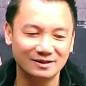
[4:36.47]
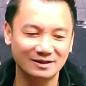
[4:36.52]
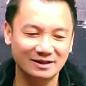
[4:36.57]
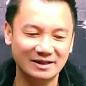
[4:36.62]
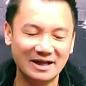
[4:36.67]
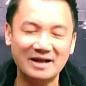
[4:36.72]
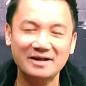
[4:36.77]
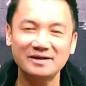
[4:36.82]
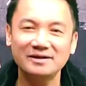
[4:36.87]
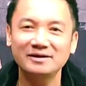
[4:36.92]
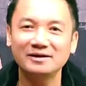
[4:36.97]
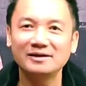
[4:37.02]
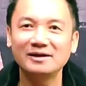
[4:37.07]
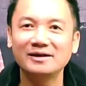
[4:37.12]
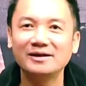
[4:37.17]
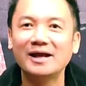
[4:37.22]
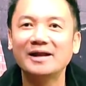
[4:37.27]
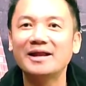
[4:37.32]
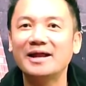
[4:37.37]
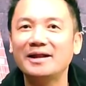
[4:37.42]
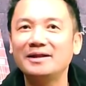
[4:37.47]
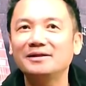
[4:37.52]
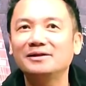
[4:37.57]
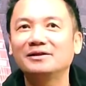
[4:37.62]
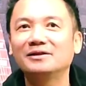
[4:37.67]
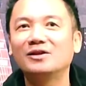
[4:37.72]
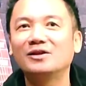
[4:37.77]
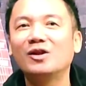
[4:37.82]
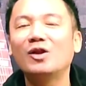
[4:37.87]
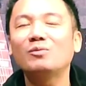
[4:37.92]
đến để
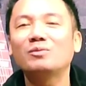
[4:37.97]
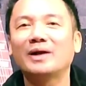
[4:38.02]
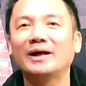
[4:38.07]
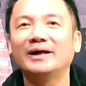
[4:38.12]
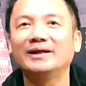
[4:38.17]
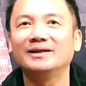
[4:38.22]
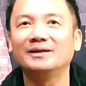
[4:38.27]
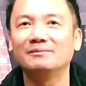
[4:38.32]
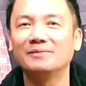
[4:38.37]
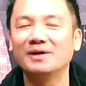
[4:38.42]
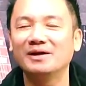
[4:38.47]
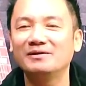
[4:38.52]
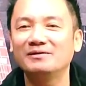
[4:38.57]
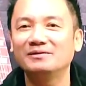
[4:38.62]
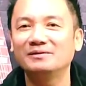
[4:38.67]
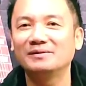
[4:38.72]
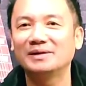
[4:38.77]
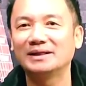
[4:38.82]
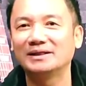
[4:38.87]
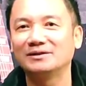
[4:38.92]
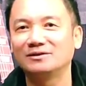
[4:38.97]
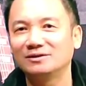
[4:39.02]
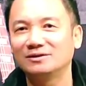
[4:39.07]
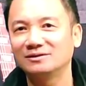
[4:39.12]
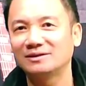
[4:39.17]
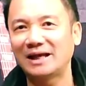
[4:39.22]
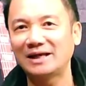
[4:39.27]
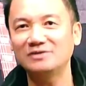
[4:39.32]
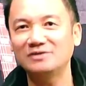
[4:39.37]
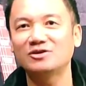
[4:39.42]
đến lúc này thì mới là
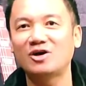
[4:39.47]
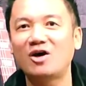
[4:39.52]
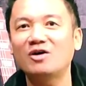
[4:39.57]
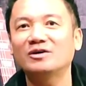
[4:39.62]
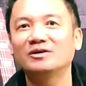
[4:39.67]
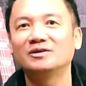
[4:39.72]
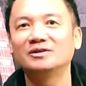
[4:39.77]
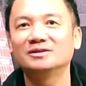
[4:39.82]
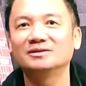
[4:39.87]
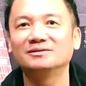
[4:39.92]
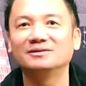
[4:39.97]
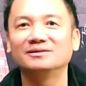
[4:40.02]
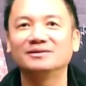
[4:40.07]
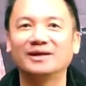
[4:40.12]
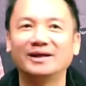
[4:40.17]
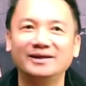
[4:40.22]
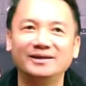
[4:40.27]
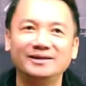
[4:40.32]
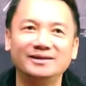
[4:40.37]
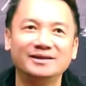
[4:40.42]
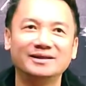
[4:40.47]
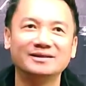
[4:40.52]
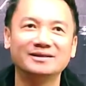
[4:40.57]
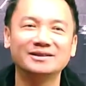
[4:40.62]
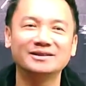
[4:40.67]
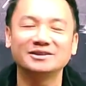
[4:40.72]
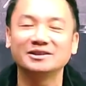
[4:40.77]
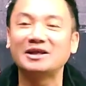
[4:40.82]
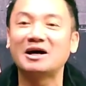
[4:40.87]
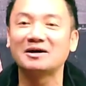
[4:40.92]
thấy rõ được cái
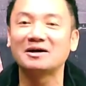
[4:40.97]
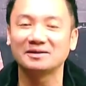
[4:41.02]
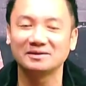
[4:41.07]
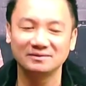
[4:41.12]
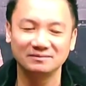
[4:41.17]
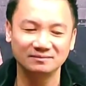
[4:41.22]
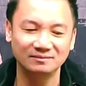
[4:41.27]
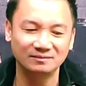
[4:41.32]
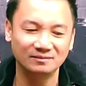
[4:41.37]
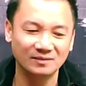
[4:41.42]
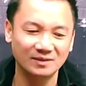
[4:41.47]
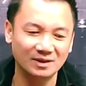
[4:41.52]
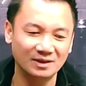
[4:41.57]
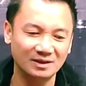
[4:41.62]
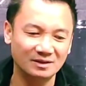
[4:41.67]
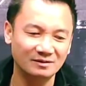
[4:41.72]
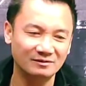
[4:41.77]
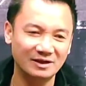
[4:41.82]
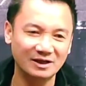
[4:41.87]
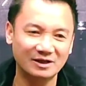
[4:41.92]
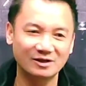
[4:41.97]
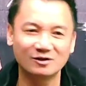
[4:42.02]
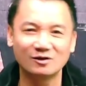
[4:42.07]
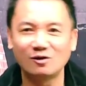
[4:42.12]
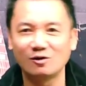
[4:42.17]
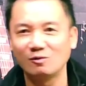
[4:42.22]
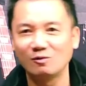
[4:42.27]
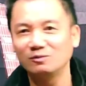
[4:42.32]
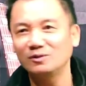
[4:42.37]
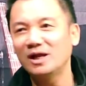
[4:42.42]
cái sự thật
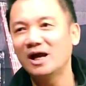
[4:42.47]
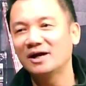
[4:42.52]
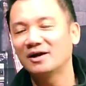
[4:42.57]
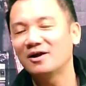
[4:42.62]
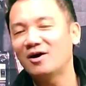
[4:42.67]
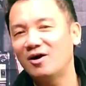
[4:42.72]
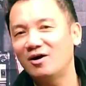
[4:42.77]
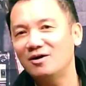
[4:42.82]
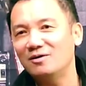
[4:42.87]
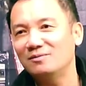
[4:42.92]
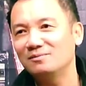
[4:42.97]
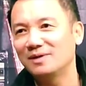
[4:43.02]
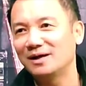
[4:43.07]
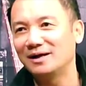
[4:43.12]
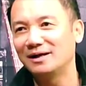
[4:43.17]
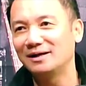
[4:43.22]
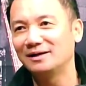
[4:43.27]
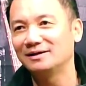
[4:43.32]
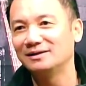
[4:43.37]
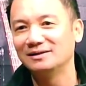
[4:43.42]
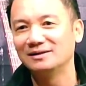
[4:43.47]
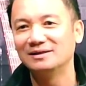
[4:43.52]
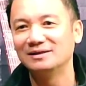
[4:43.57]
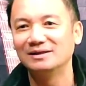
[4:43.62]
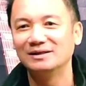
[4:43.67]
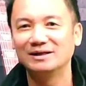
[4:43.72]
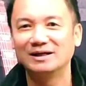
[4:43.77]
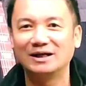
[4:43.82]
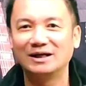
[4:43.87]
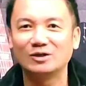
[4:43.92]
cũng nhờ đó mà
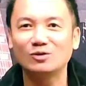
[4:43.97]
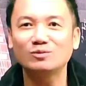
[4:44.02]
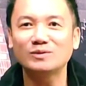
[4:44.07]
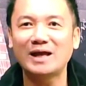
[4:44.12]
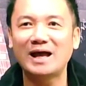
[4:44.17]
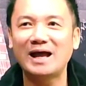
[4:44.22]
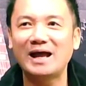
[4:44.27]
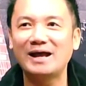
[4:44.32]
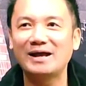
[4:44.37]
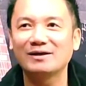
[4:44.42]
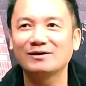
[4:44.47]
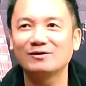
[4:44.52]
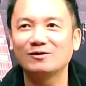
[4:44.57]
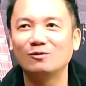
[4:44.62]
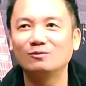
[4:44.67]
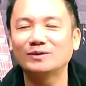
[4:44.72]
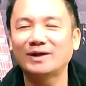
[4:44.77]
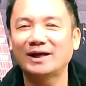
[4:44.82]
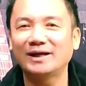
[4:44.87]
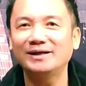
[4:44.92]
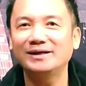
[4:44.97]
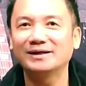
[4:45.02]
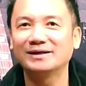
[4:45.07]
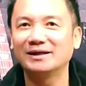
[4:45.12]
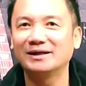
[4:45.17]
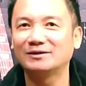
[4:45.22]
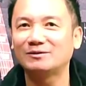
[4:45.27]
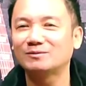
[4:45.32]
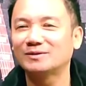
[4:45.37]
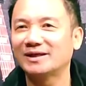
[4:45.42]
chúng ta cũng thấy rằng
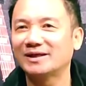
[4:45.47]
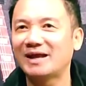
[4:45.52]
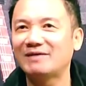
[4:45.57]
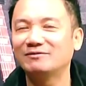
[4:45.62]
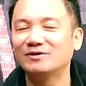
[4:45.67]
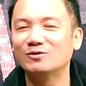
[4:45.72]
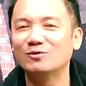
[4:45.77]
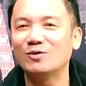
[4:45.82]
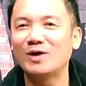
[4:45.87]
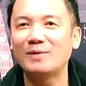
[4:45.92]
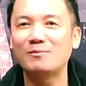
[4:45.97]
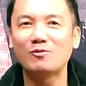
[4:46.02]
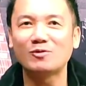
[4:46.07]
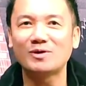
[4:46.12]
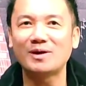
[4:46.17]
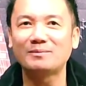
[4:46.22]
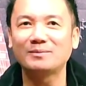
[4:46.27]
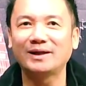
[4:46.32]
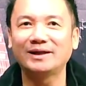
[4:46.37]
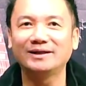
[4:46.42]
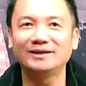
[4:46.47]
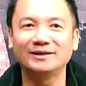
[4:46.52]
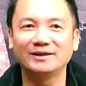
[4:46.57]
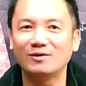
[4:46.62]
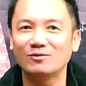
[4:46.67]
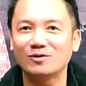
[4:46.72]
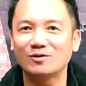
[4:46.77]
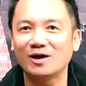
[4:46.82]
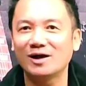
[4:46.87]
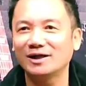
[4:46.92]
là trong thời gian vừa qua một năm nay thì
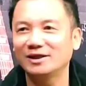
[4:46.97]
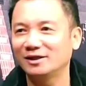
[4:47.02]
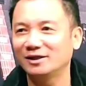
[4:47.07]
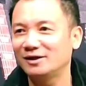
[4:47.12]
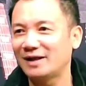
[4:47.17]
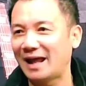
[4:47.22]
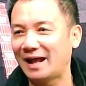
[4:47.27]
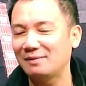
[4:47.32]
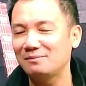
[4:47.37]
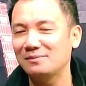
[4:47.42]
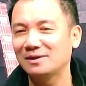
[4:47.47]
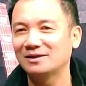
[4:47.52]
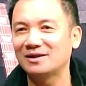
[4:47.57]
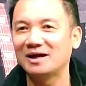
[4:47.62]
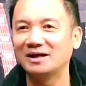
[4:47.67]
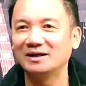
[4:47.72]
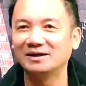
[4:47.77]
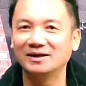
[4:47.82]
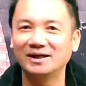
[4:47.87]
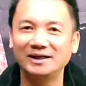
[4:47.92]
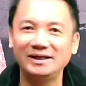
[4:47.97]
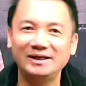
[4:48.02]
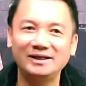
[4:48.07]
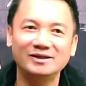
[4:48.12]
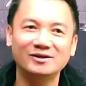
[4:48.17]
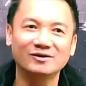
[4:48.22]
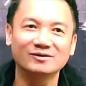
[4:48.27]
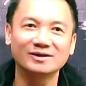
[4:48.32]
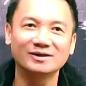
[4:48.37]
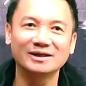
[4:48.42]
đâu có cái nạn mà thần y
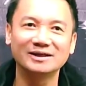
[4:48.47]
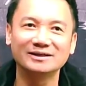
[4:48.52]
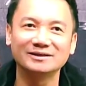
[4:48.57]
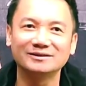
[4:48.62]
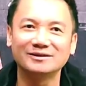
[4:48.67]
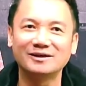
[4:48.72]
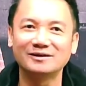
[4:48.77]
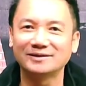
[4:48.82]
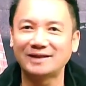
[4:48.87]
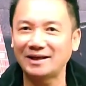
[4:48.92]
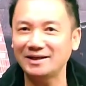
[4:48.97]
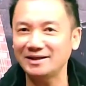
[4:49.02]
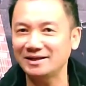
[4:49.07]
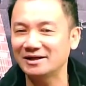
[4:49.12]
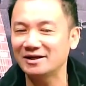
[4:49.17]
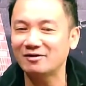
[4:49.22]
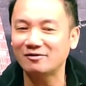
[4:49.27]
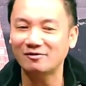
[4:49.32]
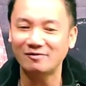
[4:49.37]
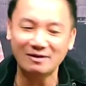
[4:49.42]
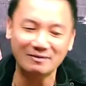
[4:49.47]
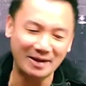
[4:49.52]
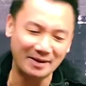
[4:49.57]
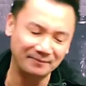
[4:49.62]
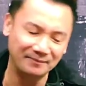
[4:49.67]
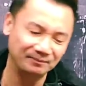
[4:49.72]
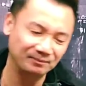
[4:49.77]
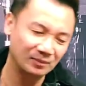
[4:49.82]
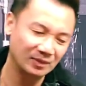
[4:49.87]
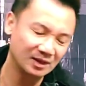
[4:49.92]
hoặc là thần thánh gì đó đâu phải không ạ
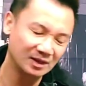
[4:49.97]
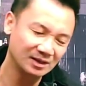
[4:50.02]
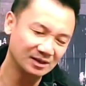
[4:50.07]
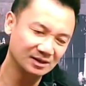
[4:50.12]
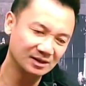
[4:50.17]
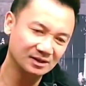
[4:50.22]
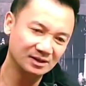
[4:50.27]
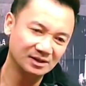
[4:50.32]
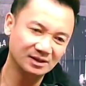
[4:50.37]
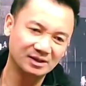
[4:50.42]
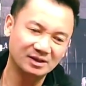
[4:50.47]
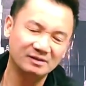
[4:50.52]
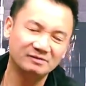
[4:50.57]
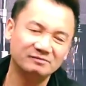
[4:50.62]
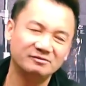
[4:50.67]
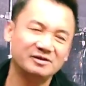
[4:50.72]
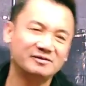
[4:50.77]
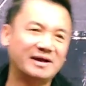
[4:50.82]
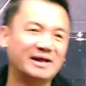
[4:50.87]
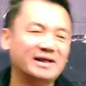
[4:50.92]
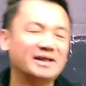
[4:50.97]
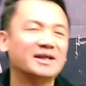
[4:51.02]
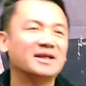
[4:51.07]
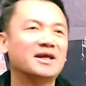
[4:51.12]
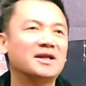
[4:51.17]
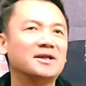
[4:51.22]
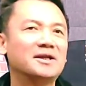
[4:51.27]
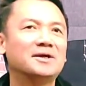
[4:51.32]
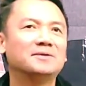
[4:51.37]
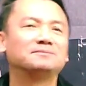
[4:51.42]
vì vậy cho
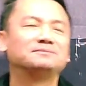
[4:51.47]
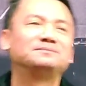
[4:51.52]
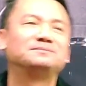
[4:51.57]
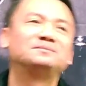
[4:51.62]
nên á